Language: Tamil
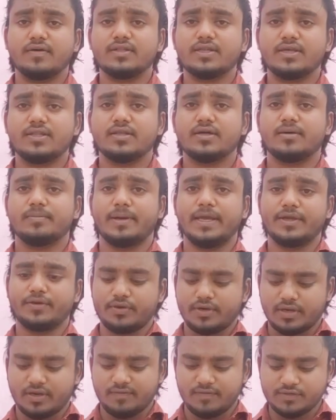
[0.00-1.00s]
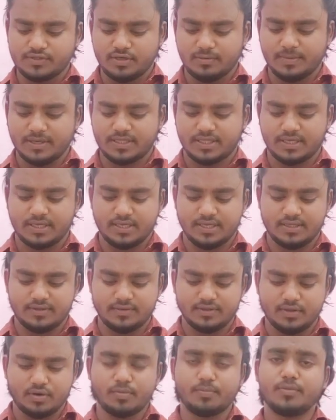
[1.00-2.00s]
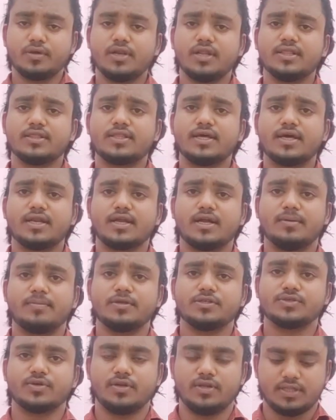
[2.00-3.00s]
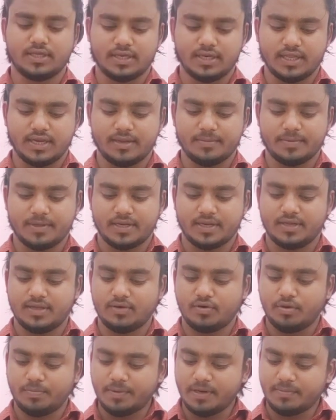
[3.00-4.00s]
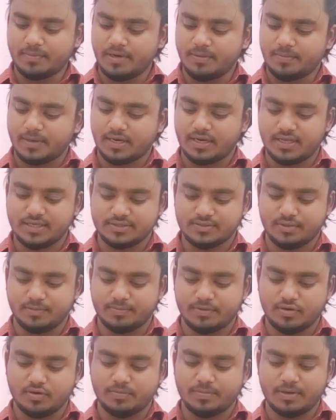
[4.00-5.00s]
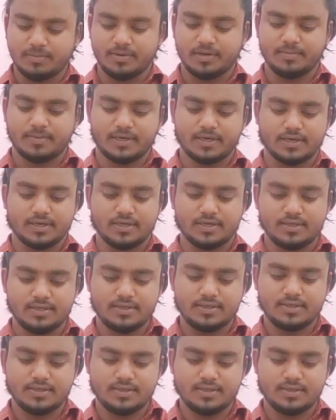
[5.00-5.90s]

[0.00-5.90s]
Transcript: வந்து இந்த மைக்கோட ரிவ்யூஸில் பார்த்தாங்க இது வந்து ரொம்ப லென்த்தாக இருக்கு அப்படின்னு சொல்லியிருந்தாங்க நிறைய பேர் ஓப்பன் பண்ணி பார்க்கல ஸோ இப்போ தான் ஓப்பன் பண்ணி பார்க்குறேன்